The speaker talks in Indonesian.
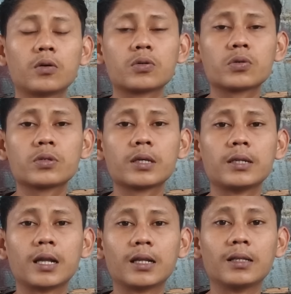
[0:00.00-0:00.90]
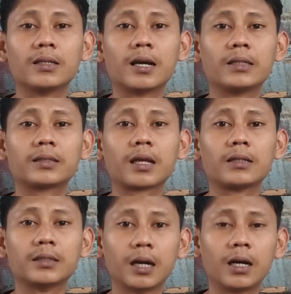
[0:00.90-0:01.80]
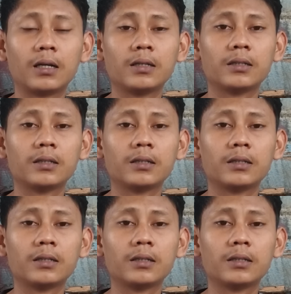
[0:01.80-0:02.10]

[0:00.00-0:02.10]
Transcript: khususnya dari Liga Italia